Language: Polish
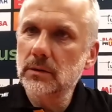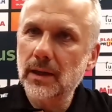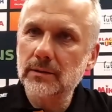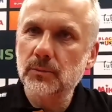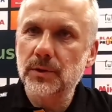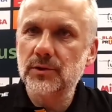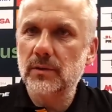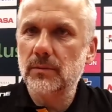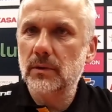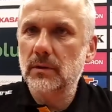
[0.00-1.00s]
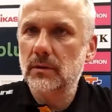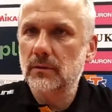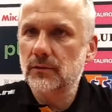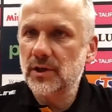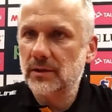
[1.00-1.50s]
ja to powiedziałem
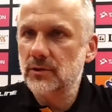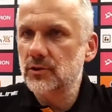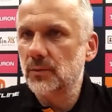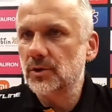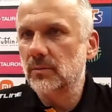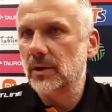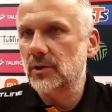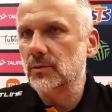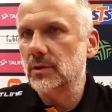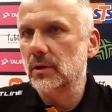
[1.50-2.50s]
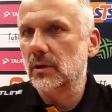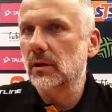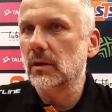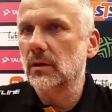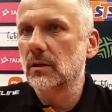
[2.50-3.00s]
e, w szatni dzisiaj przed meczem, że
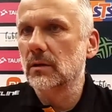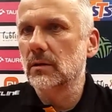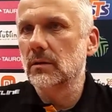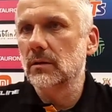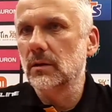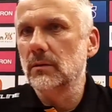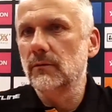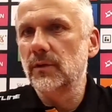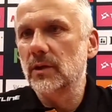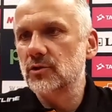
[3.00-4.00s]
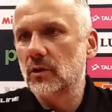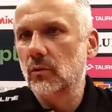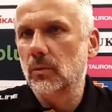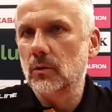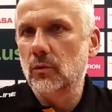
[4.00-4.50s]
im większe
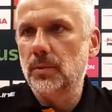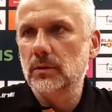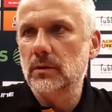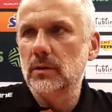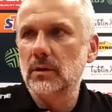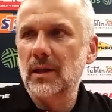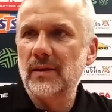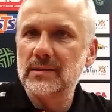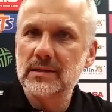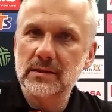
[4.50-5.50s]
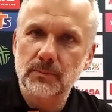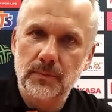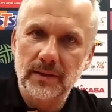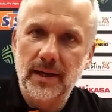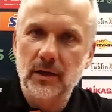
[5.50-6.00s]
kłopoty na nas
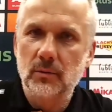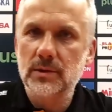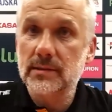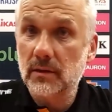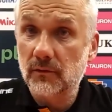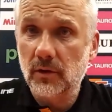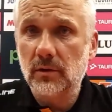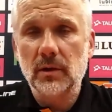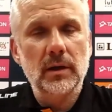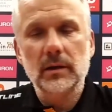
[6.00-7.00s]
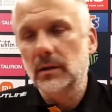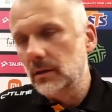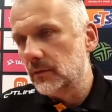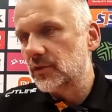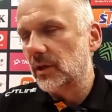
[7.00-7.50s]
spadają i zdrowotne
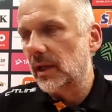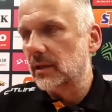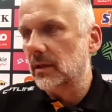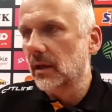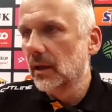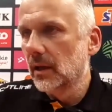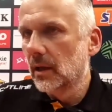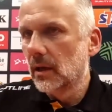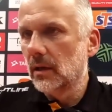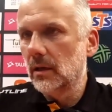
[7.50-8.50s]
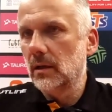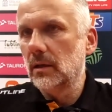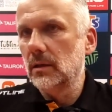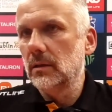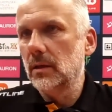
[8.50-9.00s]
i wszelakie
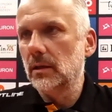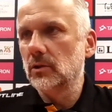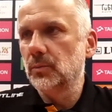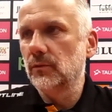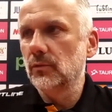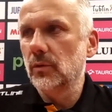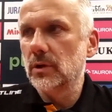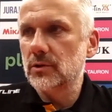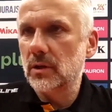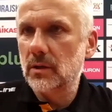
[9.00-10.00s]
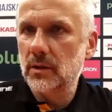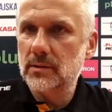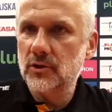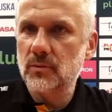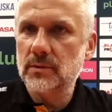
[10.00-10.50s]
e, inne, to powoduje, że
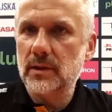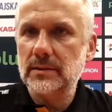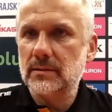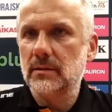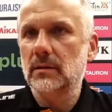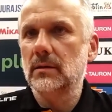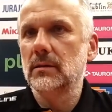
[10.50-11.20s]
jesteśmy coraz